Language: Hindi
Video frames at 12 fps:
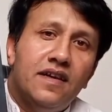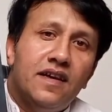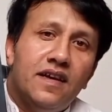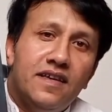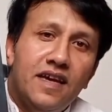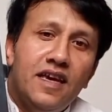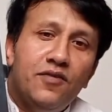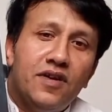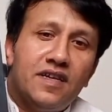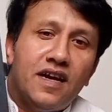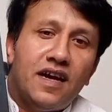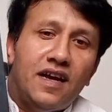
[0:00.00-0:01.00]
यही
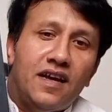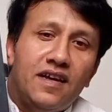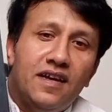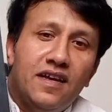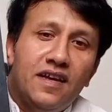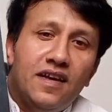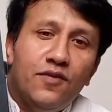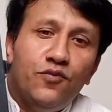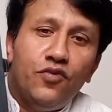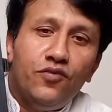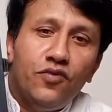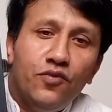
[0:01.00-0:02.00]
वजह है
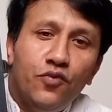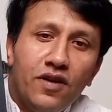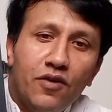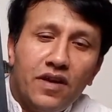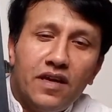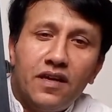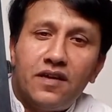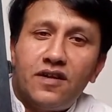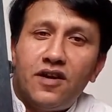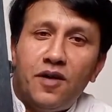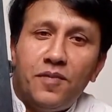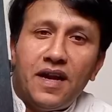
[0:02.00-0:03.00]
वो वो क्योंकि कि
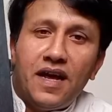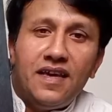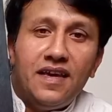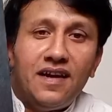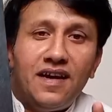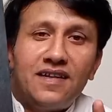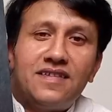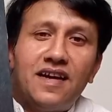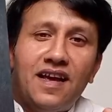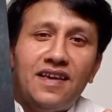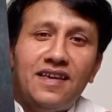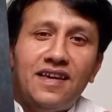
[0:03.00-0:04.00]
कम लाइए अच्छा
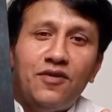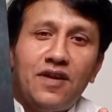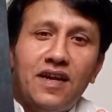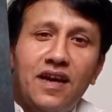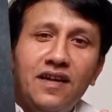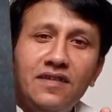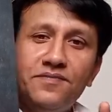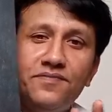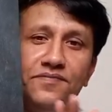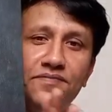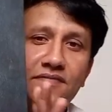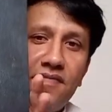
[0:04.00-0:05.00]
लाइए ओके ना
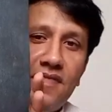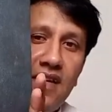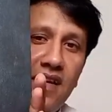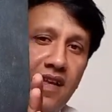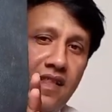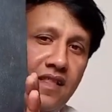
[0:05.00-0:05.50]
ये